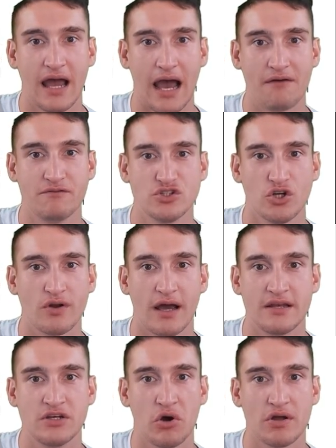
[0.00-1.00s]
haben wir schon
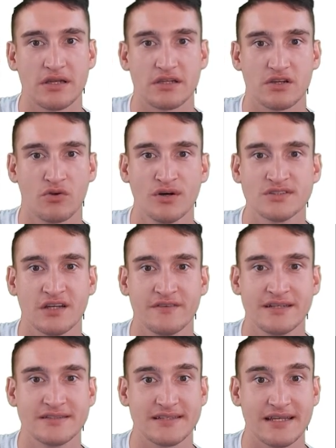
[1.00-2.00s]
einen deutlichen
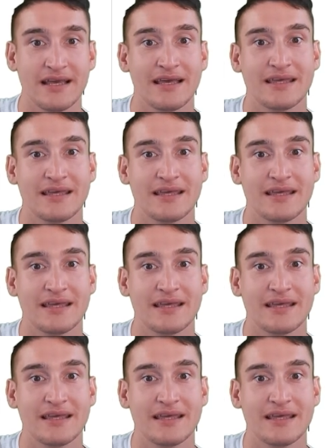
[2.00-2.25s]
Kursgewinn gesehen.